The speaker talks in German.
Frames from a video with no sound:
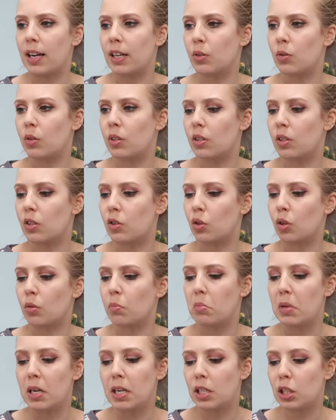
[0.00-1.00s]
Also das ist so
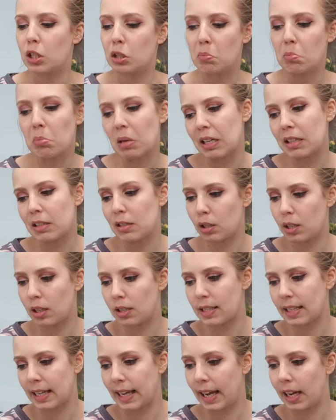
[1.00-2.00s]
ein
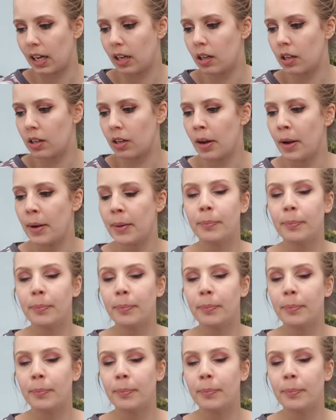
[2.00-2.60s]
Milchmixgetränk.